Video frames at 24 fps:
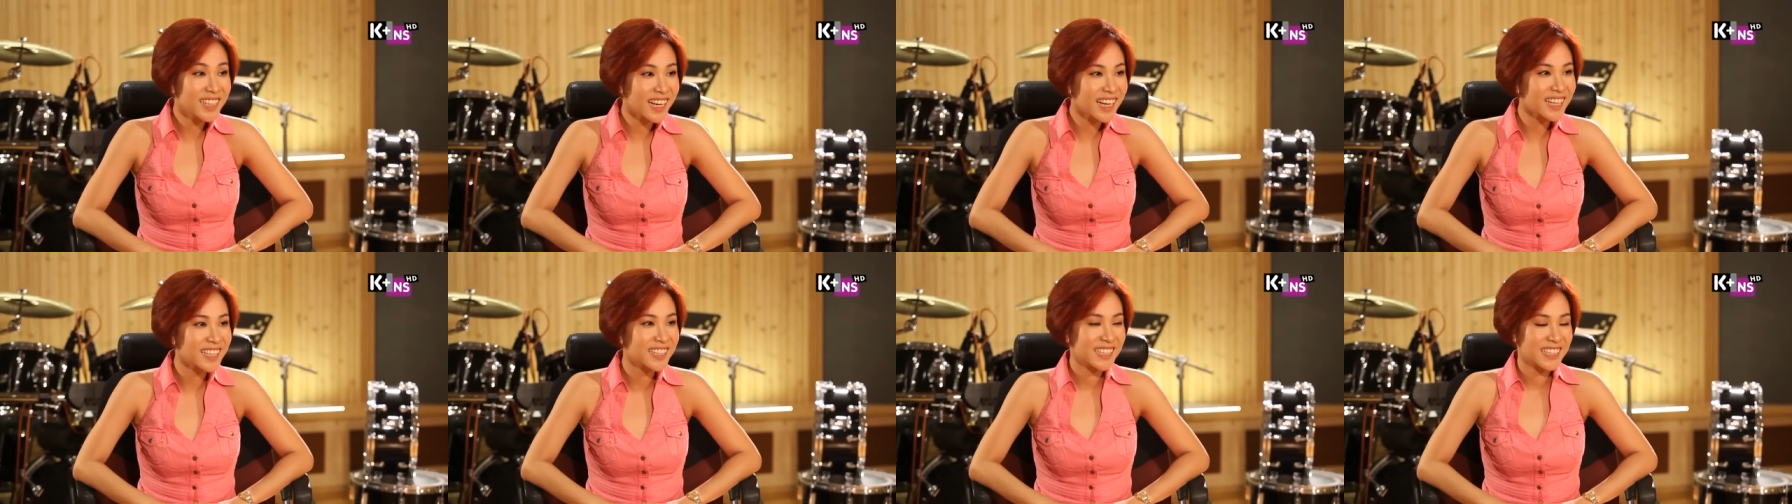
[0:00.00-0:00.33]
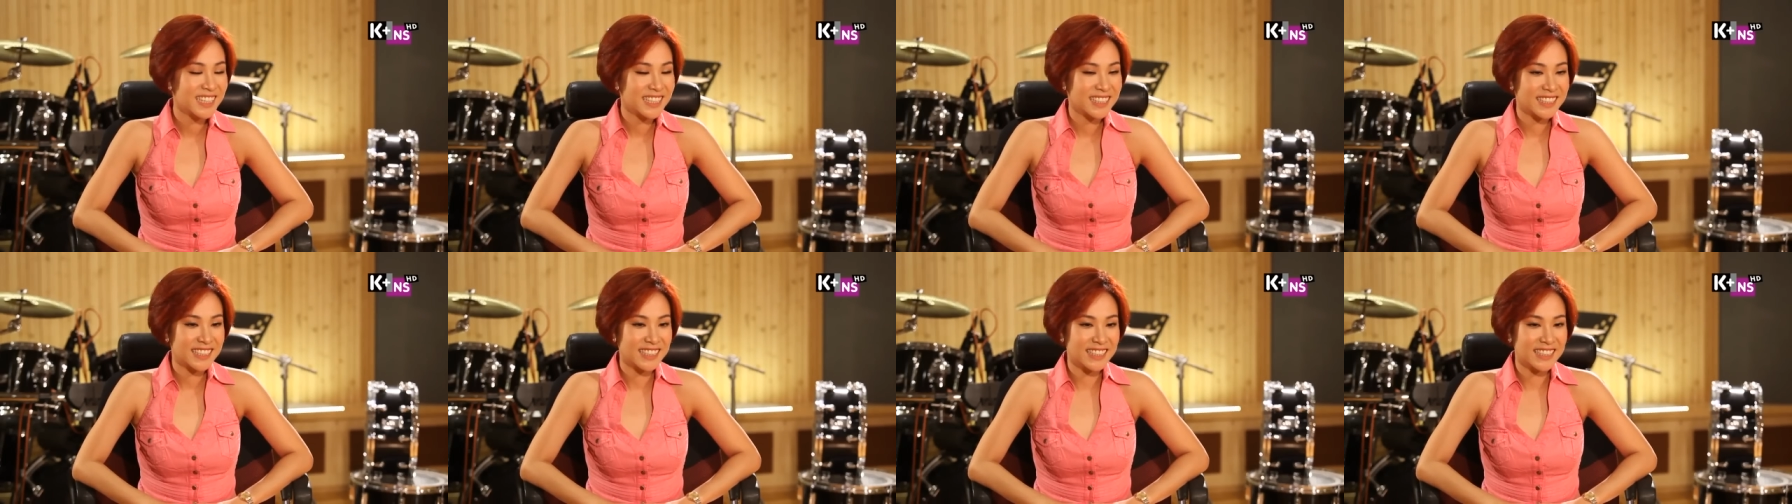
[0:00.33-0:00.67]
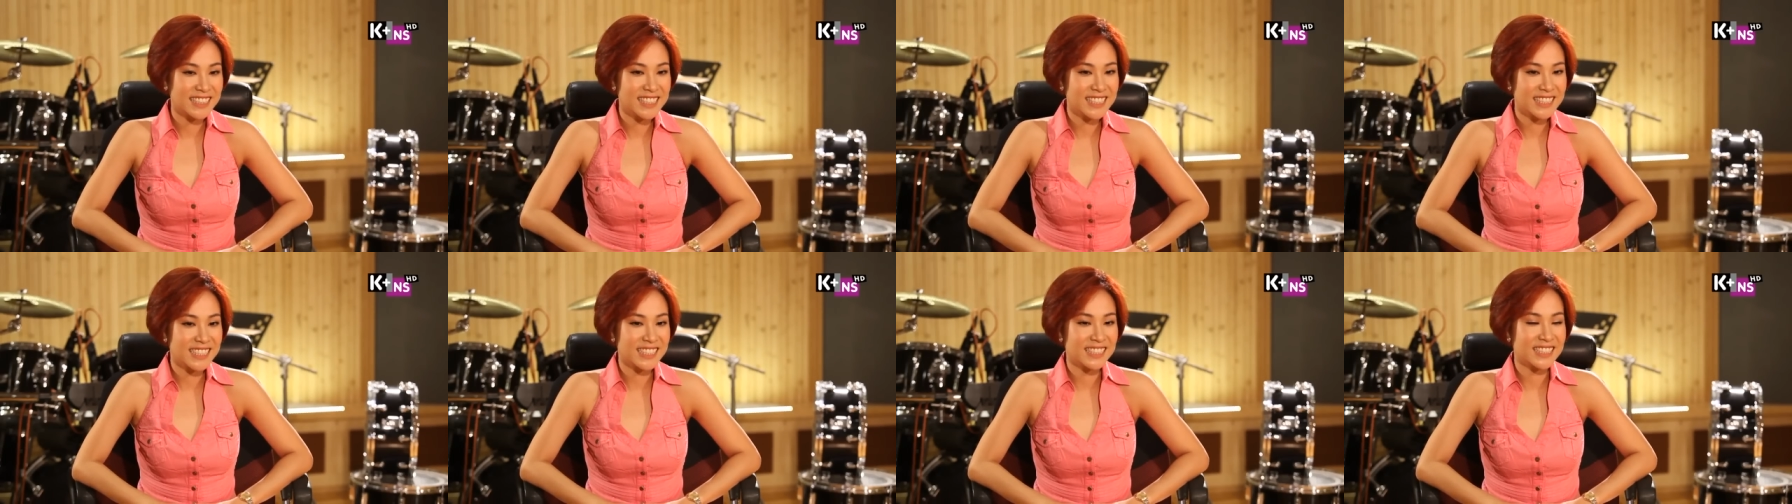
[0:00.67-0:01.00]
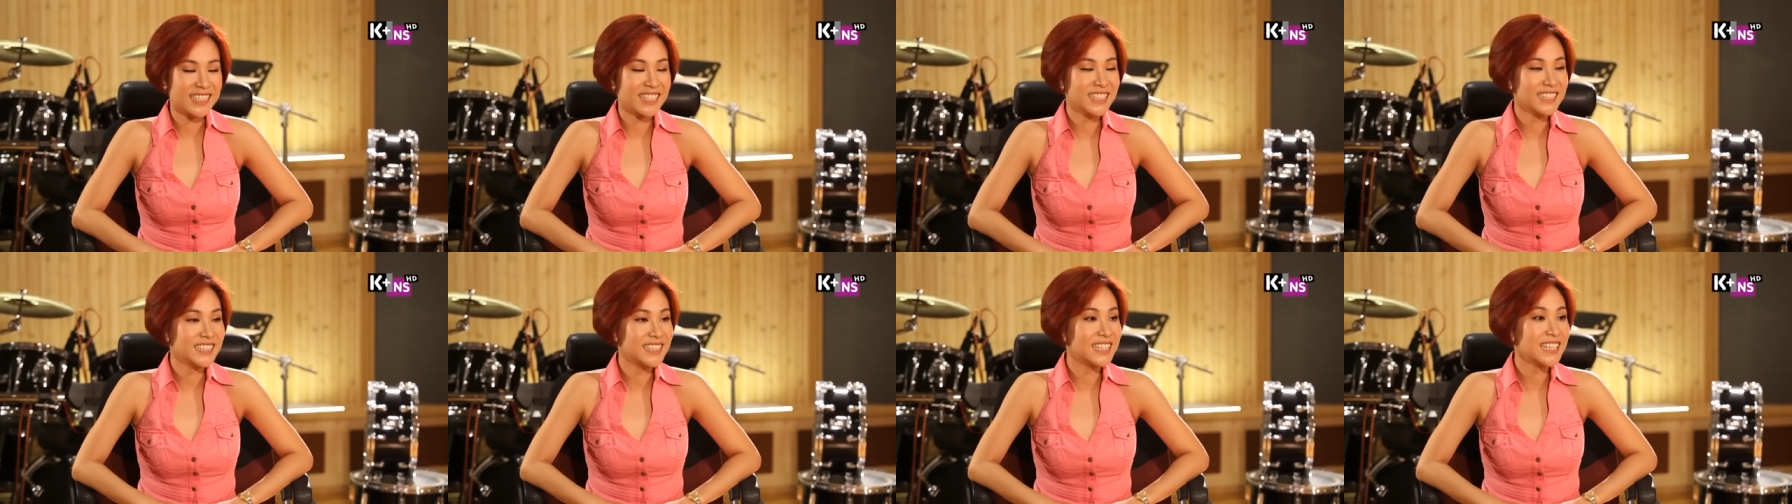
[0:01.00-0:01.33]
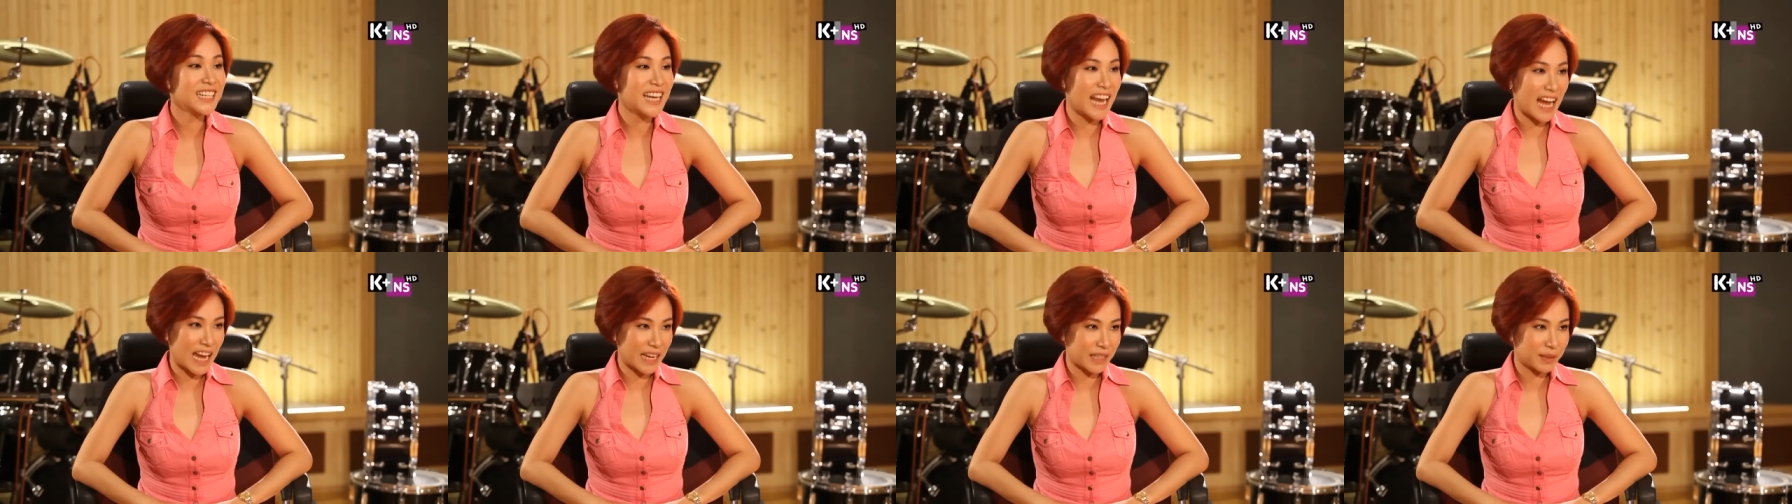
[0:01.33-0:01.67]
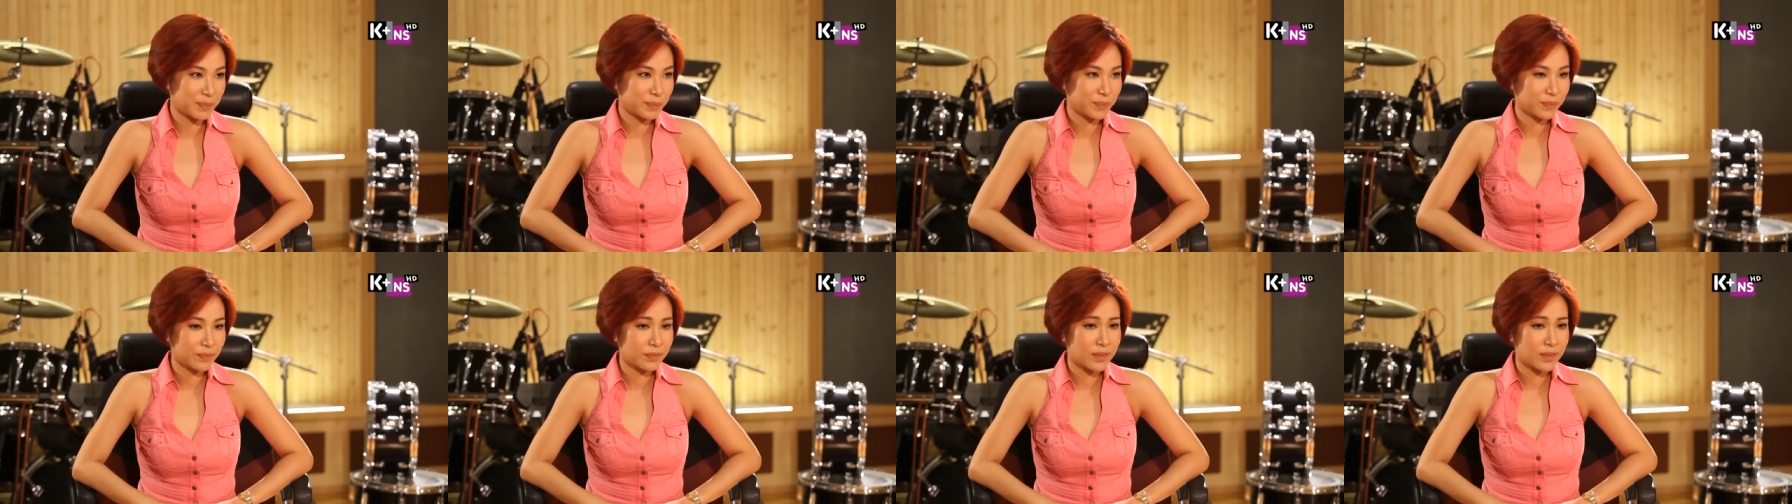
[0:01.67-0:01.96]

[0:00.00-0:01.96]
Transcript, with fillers: á thì linh xin đính chính lại